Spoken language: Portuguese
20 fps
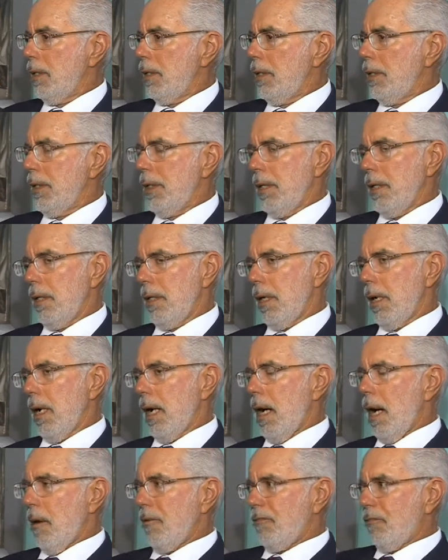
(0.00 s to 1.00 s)
e
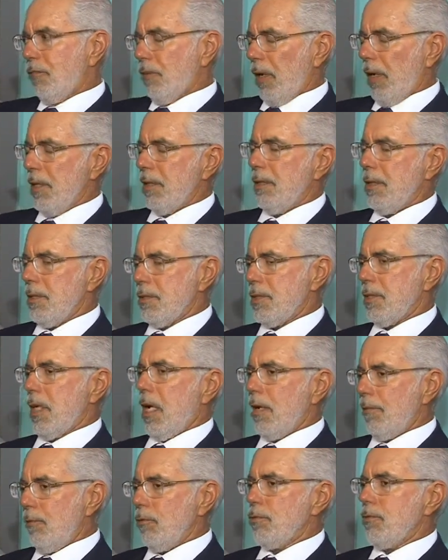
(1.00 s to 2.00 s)
à frente
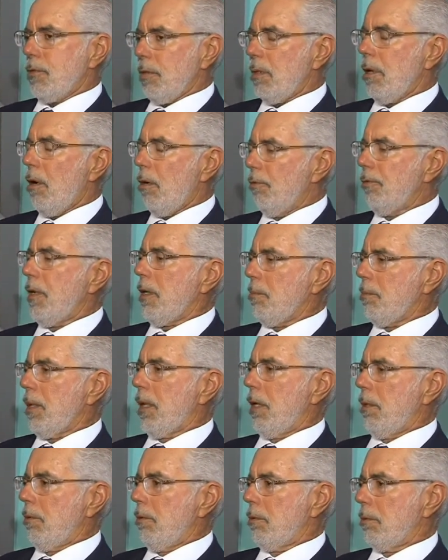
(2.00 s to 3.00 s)
estava um sinal
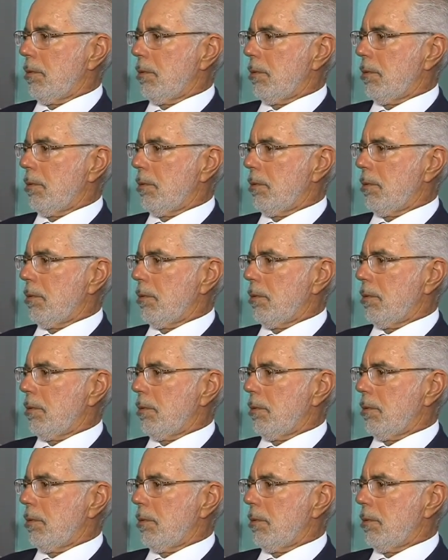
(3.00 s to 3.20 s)
vermelho.